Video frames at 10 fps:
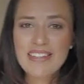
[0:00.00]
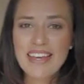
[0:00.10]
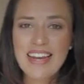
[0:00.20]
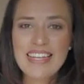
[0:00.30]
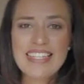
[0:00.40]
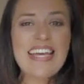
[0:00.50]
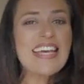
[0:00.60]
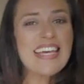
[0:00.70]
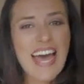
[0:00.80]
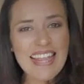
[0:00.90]
que les
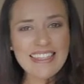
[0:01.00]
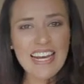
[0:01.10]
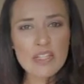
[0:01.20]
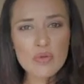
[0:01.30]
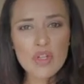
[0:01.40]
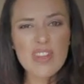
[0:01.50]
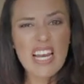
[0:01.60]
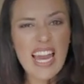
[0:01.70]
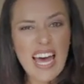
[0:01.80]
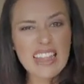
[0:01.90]
encanta el asunto
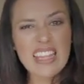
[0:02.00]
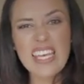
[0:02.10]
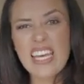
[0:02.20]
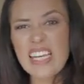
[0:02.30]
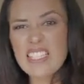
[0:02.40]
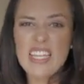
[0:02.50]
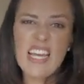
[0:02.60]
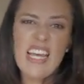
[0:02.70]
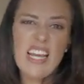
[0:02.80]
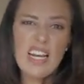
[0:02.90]
del látex,
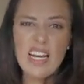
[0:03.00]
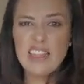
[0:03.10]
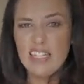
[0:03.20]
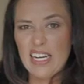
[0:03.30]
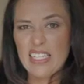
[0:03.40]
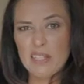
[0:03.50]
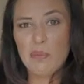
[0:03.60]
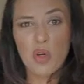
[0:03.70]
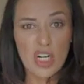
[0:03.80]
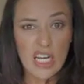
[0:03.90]
de la tela
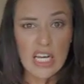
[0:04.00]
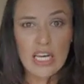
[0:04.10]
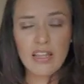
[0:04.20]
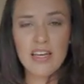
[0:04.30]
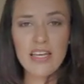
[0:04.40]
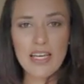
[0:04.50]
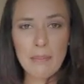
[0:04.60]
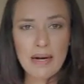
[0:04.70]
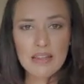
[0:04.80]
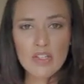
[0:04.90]
tipo red y que
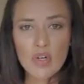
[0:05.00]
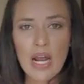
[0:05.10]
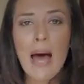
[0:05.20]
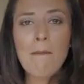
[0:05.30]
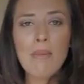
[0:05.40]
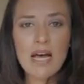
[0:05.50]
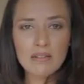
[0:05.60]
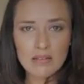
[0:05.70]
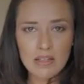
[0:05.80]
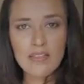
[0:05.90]
aparte son
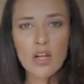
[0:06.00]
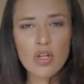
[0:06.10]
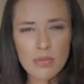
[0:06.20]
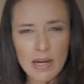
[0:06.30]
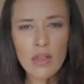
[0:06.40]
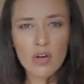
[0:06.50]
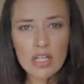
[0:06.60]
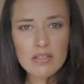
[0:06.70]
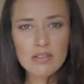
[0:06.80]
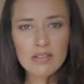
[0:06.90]
amantes de los
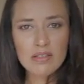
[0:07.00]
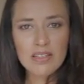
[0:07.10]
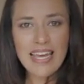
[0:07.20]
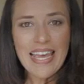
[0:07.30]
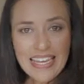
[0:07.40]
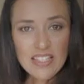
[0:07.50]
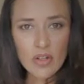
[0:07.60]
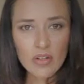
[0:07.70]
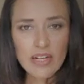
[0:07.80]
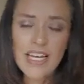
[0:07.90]
vibradores,
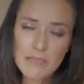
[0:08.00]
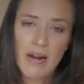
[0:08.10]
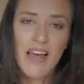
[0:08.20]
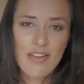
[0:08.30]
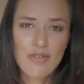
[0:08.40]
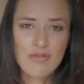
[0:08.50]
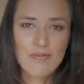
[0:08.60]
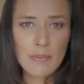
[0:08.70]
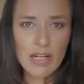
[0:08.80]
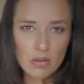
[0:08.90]
esto es para
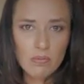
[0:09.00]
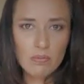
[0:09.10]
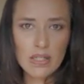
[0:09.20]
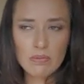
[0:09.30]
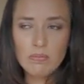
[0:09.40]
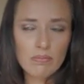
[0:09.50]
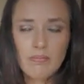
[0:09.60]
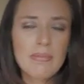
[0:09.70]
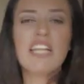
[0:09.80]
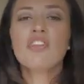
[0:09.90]
ellos, para